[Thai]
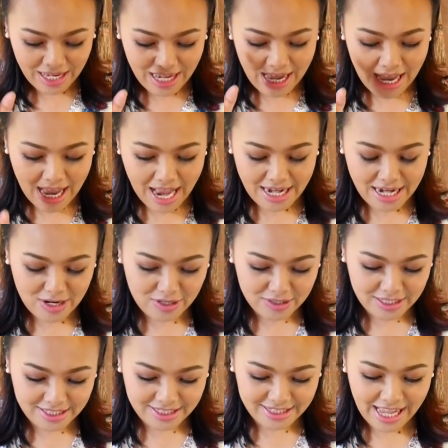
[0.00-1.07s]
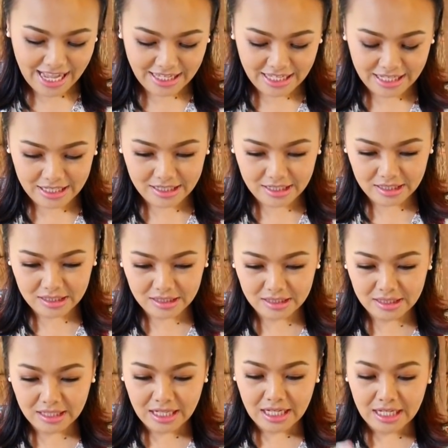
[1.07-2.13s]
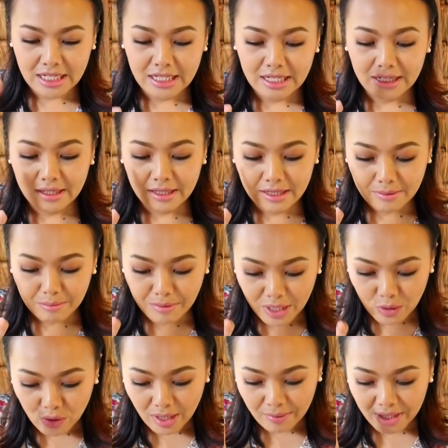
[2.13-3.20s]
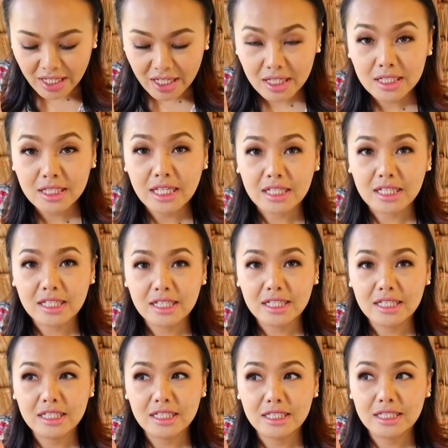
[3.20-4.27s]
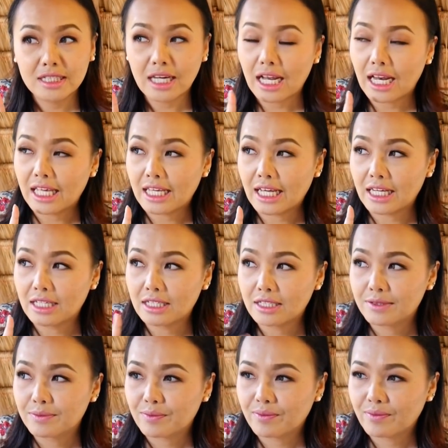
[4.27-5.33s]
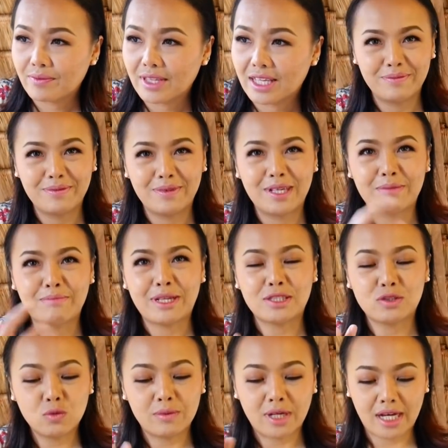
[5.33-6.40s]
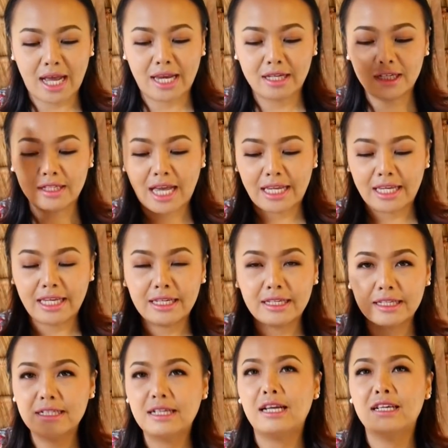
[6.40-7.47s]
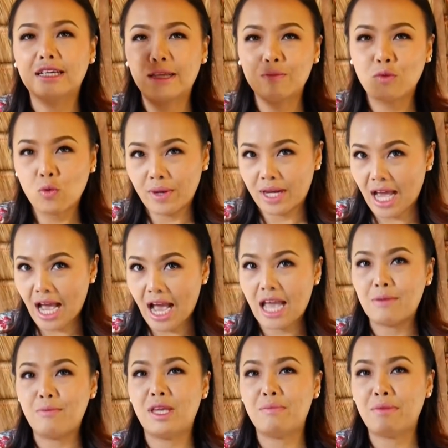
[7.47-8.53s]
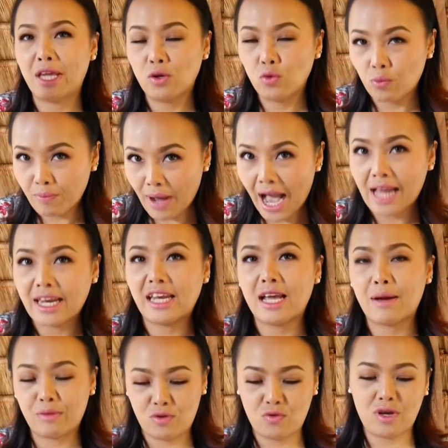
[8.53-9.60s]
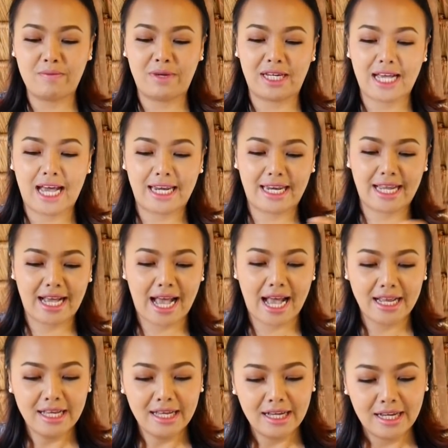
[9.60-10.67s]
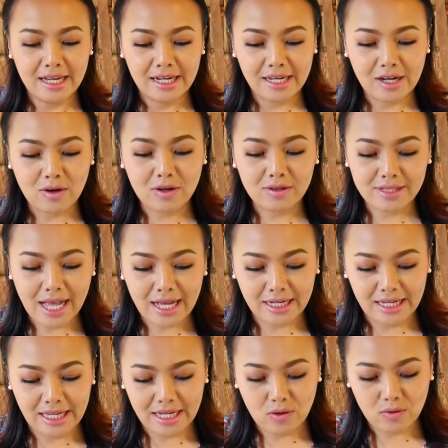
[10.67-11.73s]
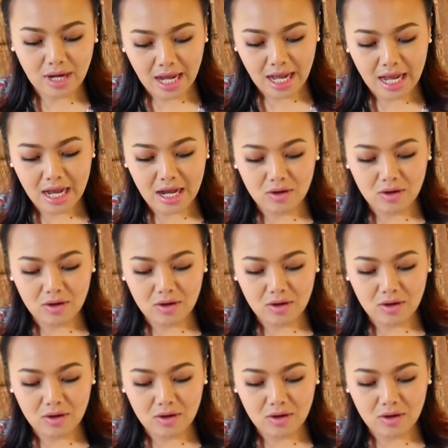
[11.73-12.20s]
มีใครจำได้เลยค่ะสั่งอีกอันนึงก็คือ เมนูแนะนำที่นี่ก็คืออีกอันนึงก็คืออะไรอ่ะปลาจุ่มนะคะ ถ้าเกิดใครกินเนื้อหรือกินหมูไม่ได้ มีเมนูปลาแนะนำด้วยเหมือนกันนะคะ เดี๋ยวเราสั่งนี้คร่า